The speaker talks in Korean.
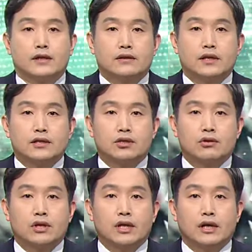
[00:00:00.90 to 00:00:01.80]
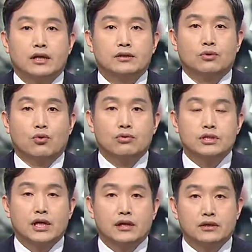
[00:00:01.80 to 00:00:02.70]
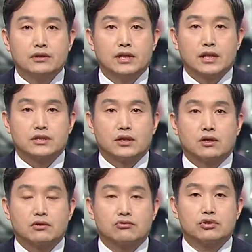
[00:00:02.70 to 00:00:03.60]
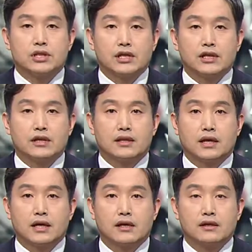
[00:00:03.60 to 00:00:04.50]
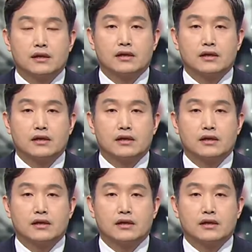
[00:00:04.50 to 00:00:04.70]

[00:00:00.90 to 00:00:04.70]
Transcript: 네, 철원의 한 공사 현장에서 굴삭기 한 대가